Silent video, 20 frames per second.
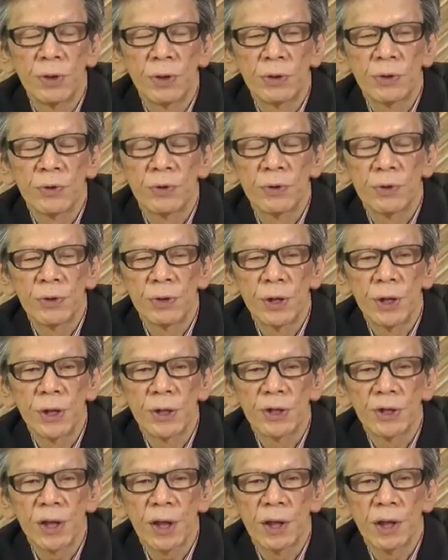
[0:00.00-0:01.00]
そういう言
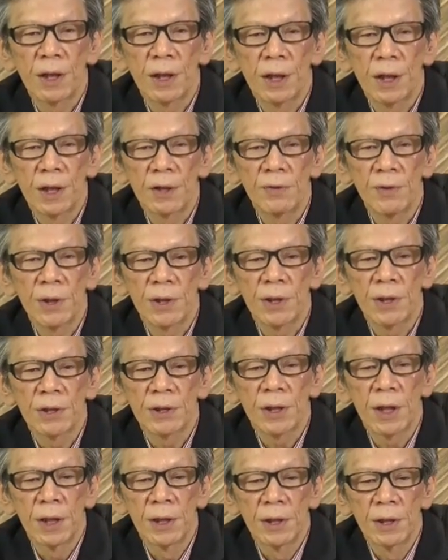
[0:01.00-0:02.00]
い伝えがあるわけで
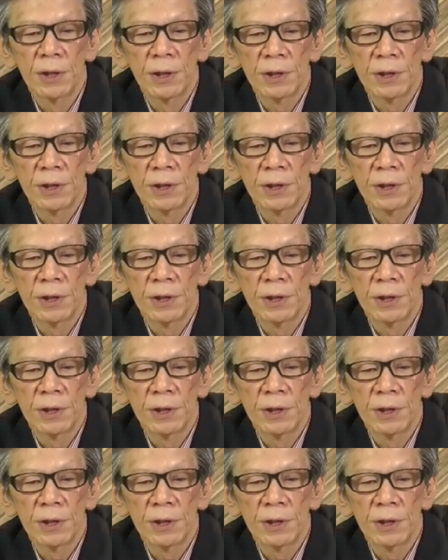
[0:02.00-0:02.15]
すが